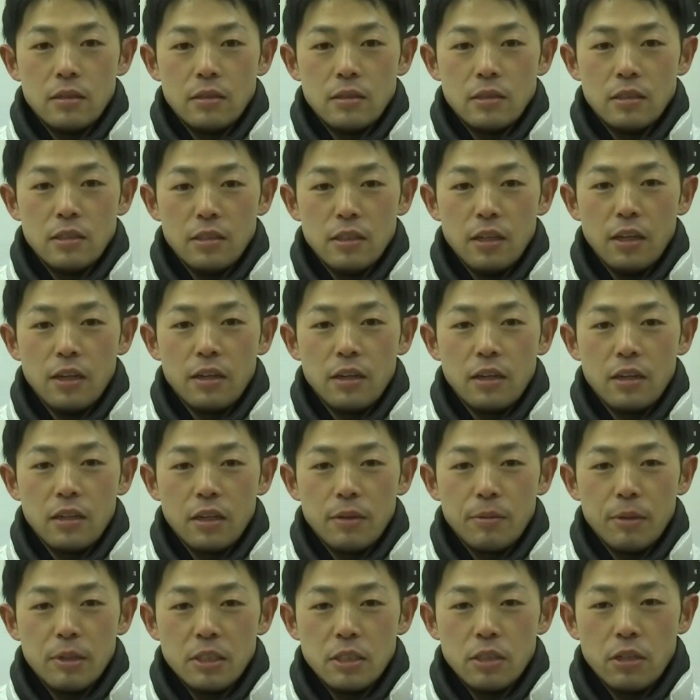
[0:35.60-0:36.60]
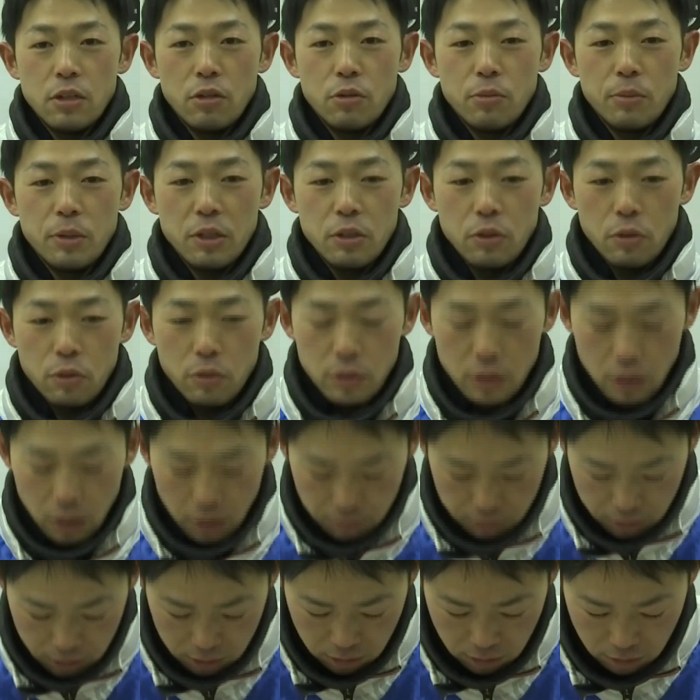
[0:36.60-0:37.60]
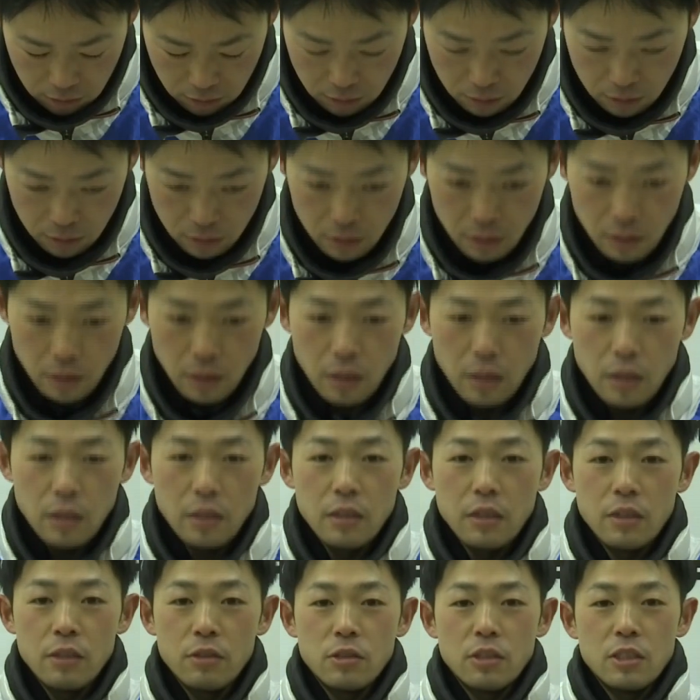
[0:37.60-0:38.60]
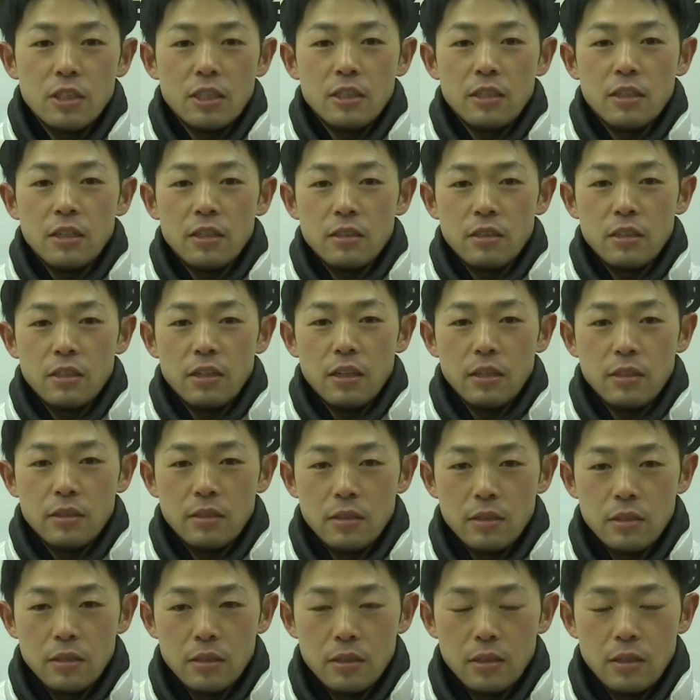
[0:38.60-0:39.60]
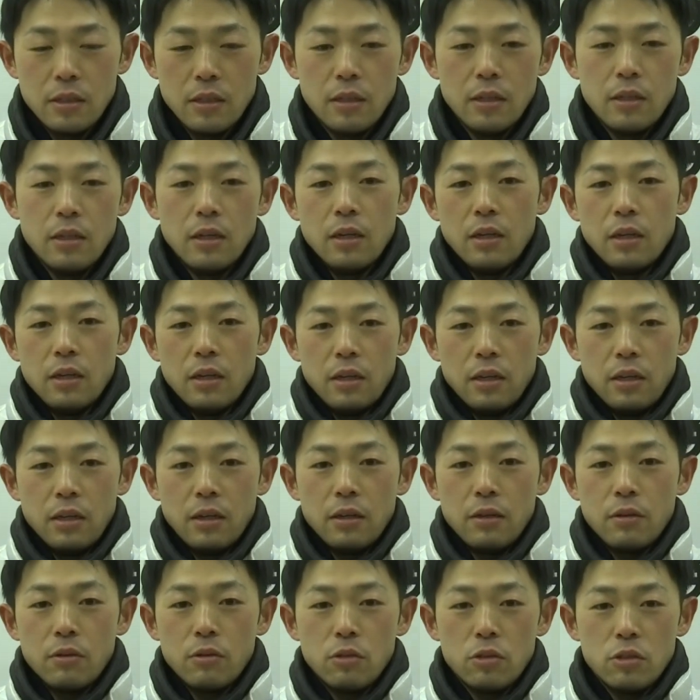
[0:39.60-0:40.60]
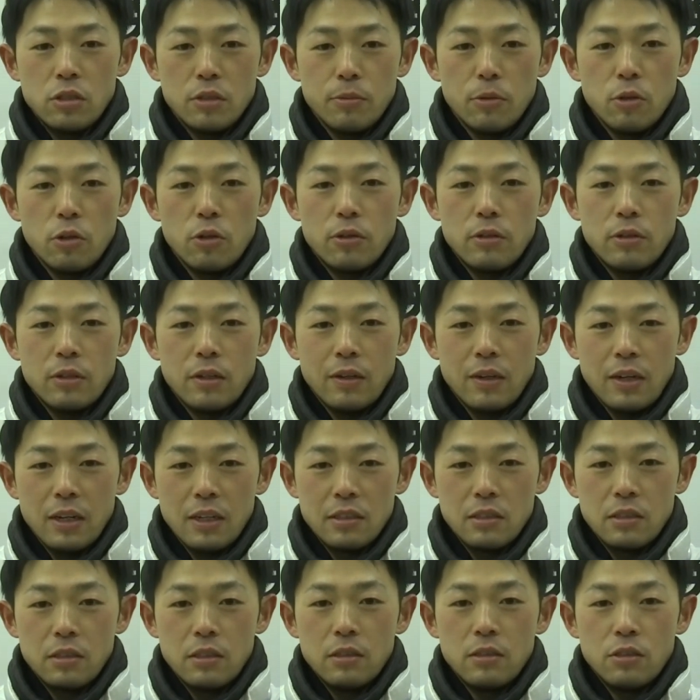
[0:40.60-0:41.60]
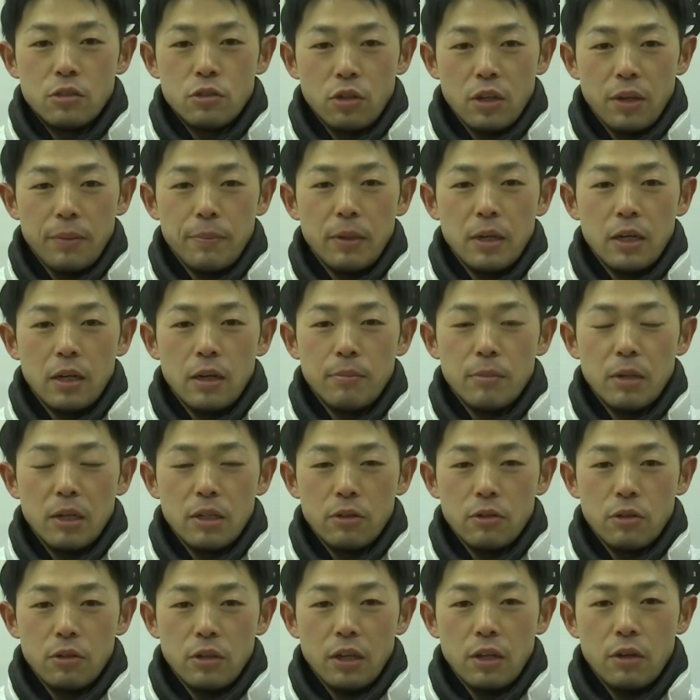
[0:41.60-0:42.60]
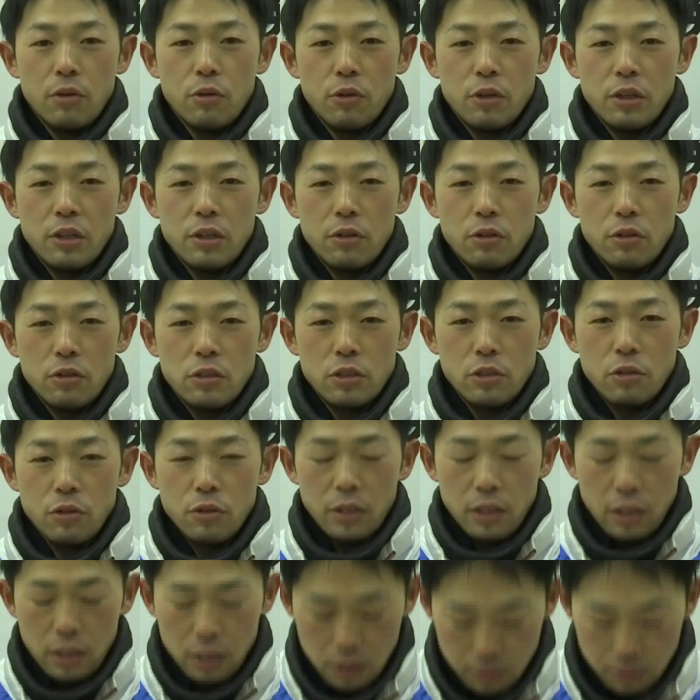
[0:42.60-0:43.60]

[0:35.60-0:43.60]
新年明けましておめでとうございます菊池和樹ですえ今年も変わらず一生懸命頑張るので応援よろしくお願い